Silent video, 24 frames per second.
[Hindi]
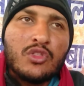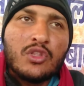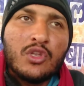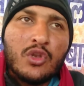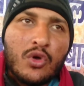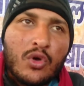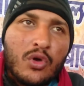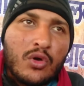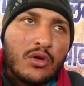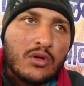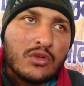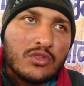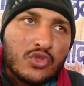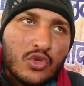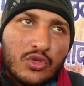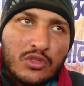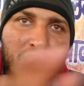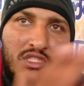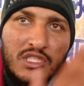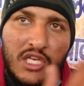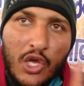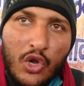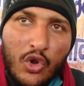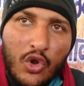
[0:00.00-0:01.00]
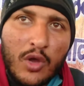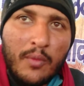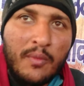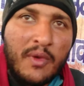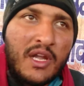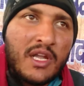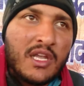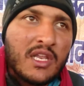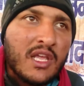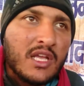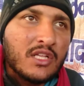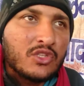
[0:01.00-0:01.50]
तो तीनों जो चारों
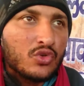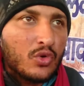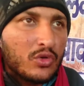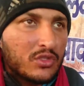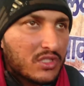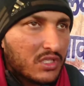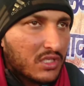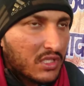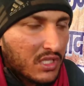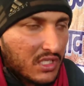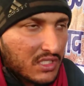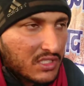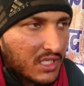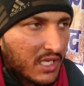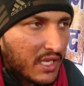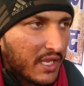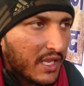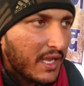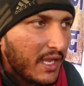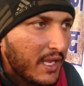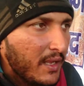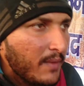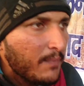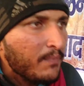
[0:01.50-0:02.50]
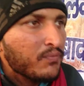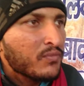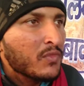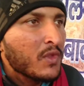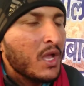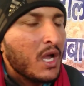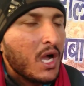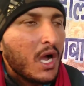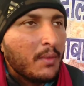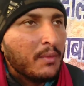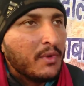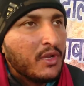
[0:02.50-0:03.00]
कमेटी है जो सदस्य हैं
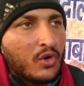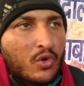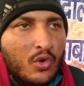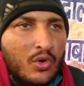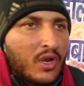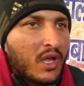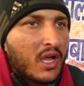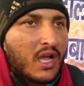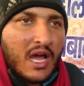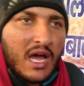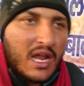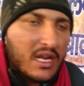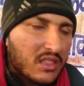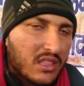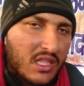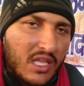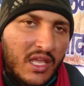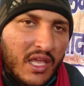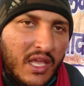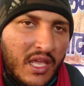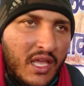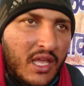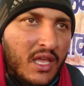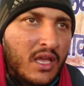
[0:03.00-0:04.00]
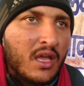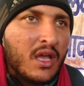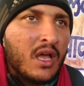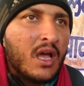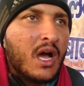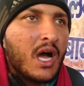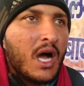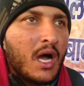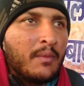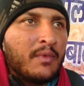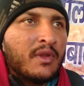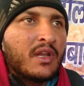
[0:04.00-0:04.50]
हम इनको नकारते हैं
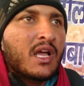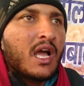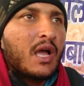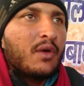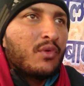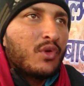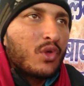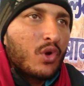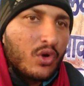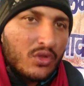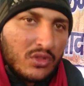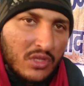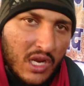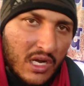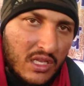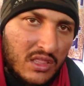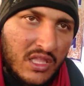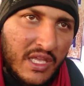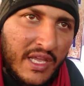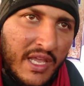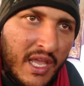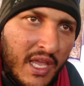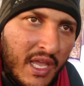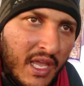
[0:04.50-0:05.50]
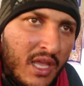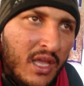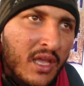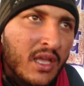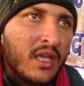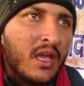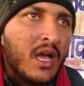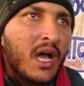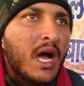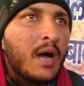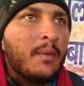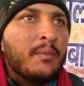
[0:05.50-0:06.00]
हम इनका विरोध करते हैं
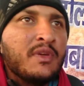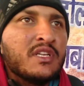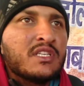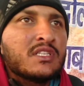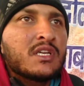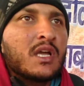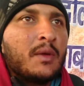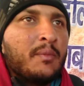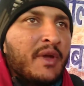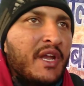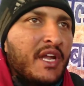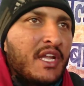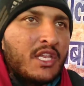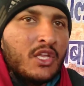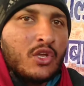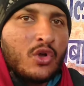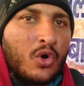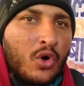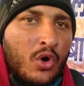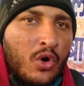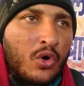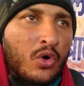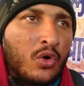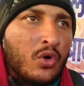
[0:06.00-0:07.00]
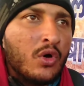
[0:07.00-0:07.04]
हम इस कमेटी को